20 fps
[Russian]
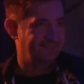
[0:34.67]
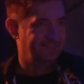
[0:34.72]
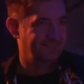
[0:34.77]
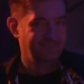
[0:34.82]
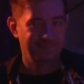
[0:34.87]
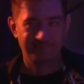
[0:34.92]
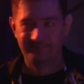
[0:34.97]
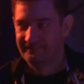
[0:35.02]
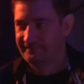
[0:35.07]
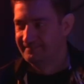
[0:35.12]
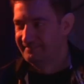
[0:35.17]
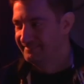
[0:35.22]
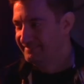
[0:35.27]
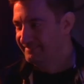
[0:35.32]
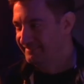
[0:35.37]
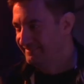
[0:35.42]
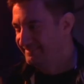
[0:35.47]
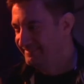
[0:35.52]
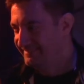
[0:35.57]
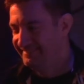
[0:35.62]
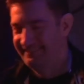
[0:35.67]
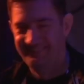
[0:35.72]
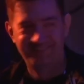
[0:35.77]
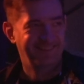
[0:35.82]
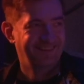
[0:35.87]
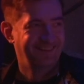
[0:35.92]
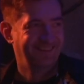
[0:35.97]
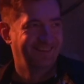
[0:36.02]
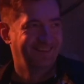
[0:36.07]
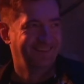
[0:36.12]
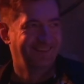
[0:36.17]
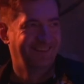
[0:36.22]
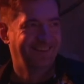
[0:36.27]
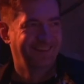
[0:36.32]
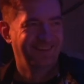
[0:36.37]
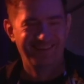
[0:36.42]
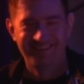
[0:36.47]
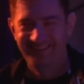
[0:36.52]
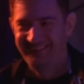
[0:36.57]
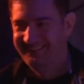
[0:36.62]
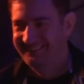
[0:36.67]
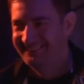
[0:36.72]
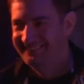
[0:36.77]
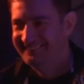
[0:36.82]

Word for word: Но артисты-профессионалы, они очень